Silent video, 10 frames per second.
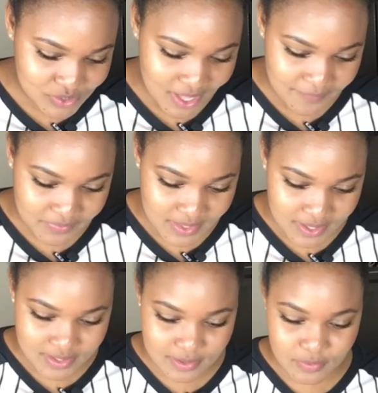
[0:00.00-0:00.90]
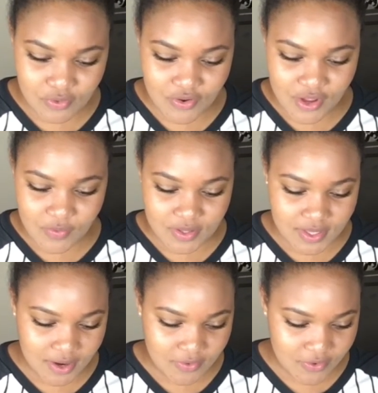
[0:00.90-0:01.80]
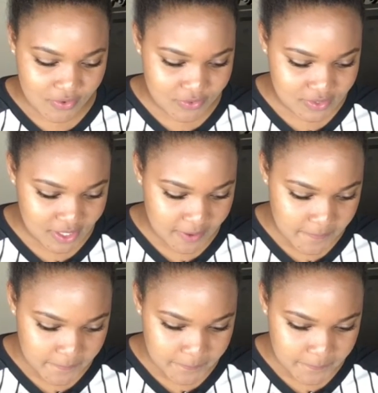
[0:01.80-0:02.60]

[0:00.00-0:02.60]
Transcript: Santísimo, uno se encuentra con cosas. ¿eh?